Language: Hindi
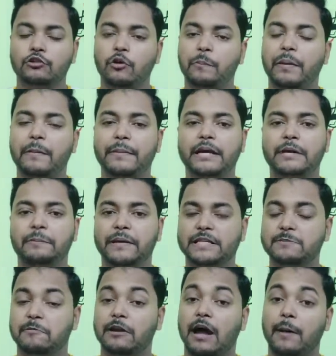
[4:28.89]
तो पेमेंट
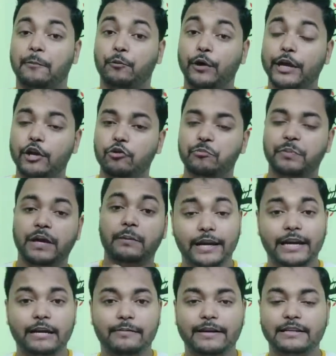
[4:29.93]
पेज पर आपको यूपीओ
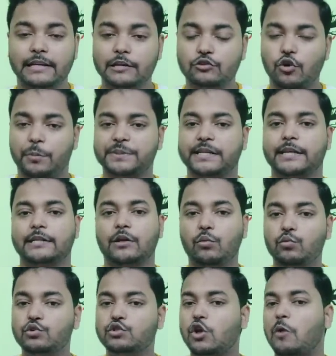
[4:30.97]
नेट बैंकिंग जो ऑप्शन रहता
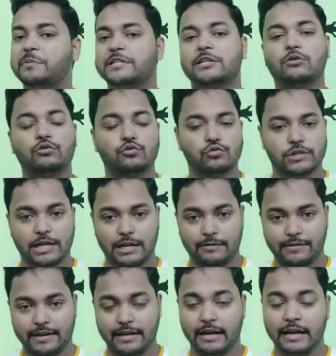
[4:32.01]
है उस ऑप्शन को चूज
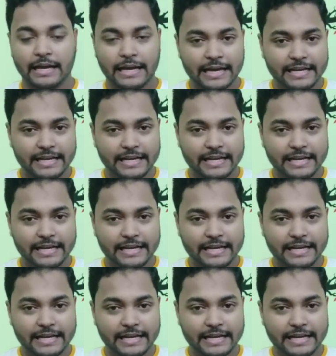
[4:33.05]
करना पड़ेगा